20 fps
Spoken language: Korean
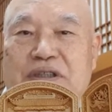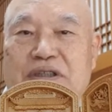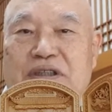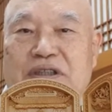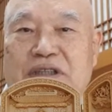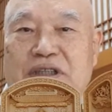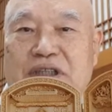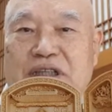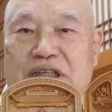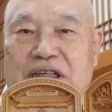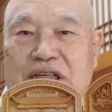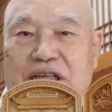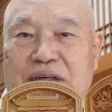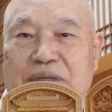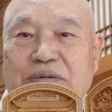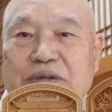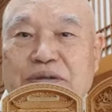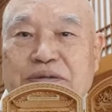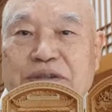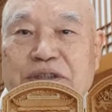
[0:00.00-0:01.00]

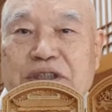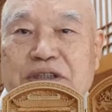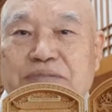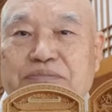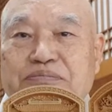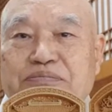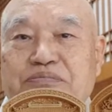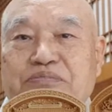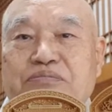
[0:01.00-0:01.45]
끊임없이